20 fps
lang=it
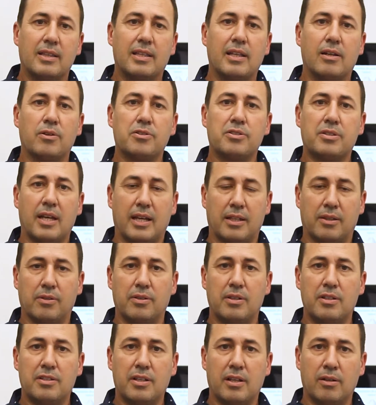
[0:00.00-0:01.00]
dello
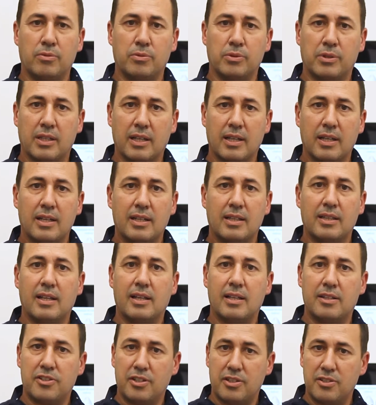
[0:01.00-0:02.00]
stato di salute
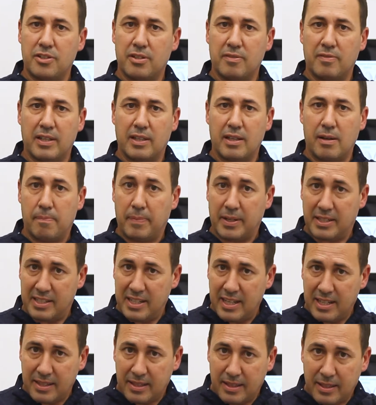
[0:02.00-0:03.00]
delle gengive del
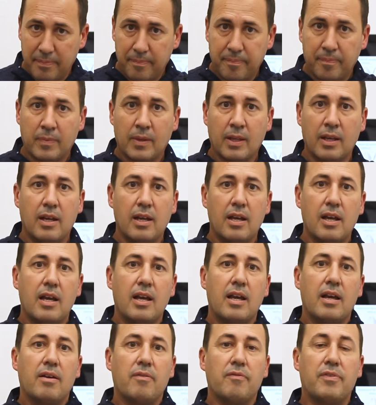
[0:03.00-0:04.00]
paziente.
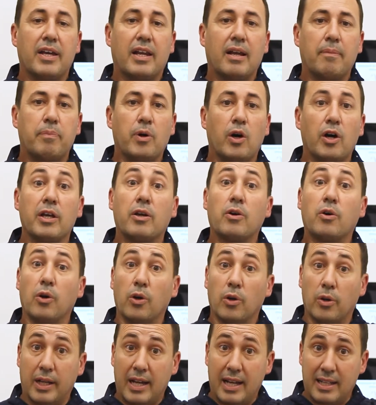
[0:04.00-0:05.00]
Verrà poi
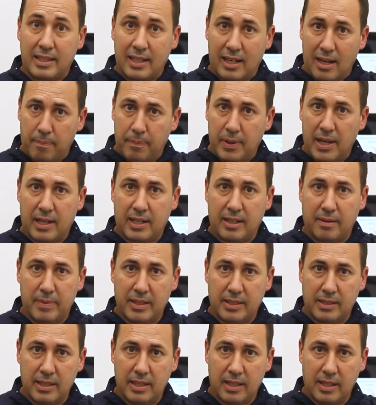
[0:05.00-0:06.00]
colorata la placca
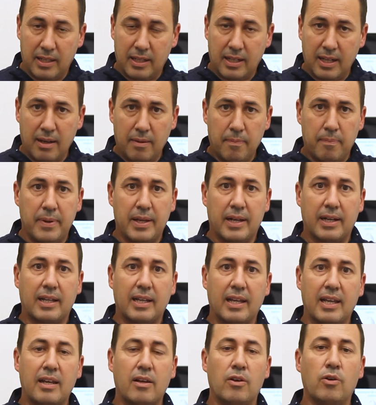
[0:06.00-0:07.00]
batterica
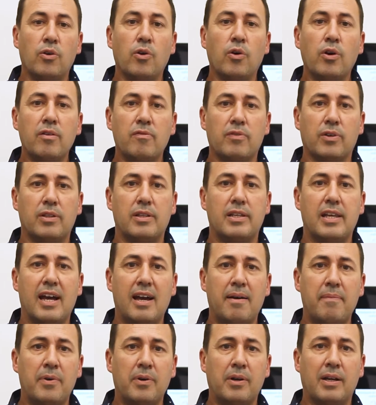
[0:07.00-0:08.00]
perché noi
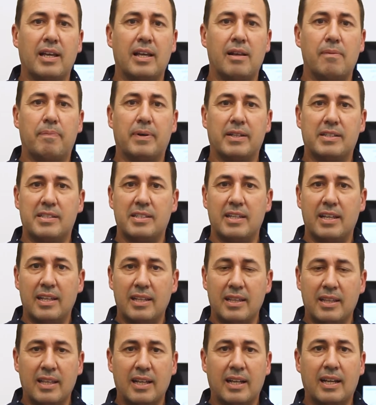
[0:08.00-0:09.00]
vogliamo che il
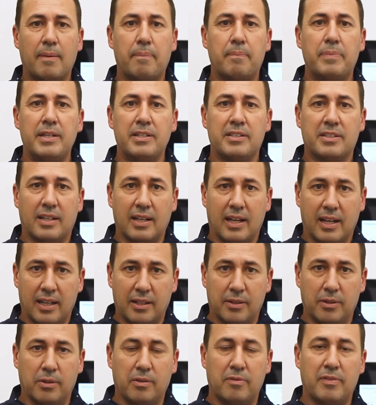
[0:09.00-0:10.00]
paziente capisca
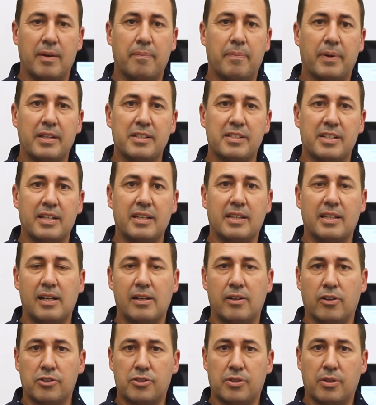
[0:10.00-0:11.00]
laddove è presente
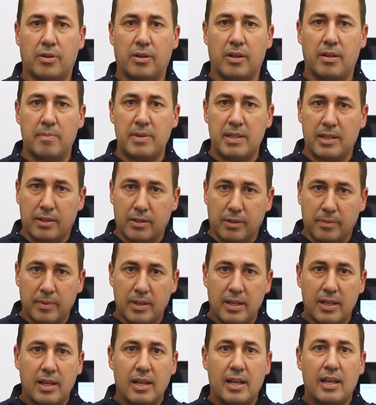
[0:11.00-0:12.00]
il nostro nemico,
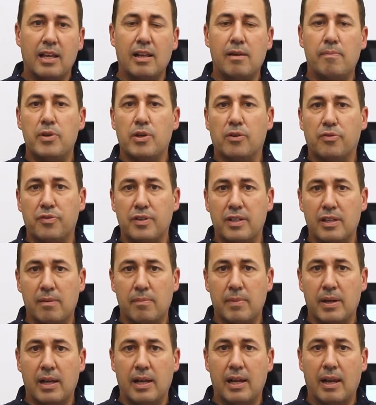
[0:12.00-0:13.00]
il
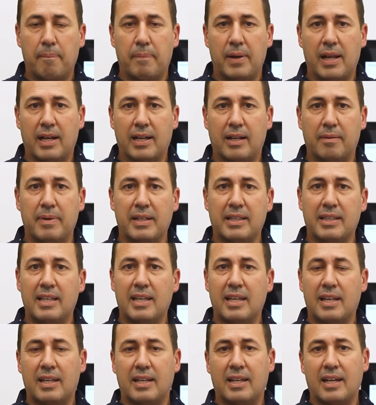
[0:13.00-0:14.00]
biofilm, la placca
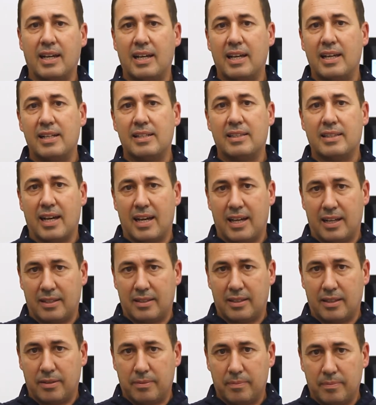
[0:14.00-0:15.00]
batterica e il
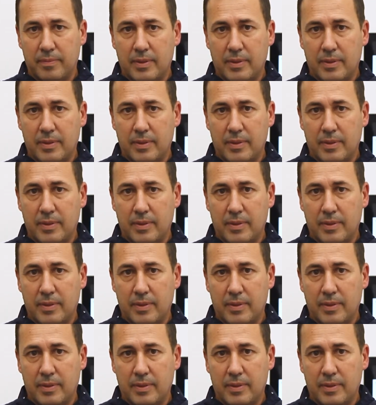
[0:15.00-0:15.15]
tartaro.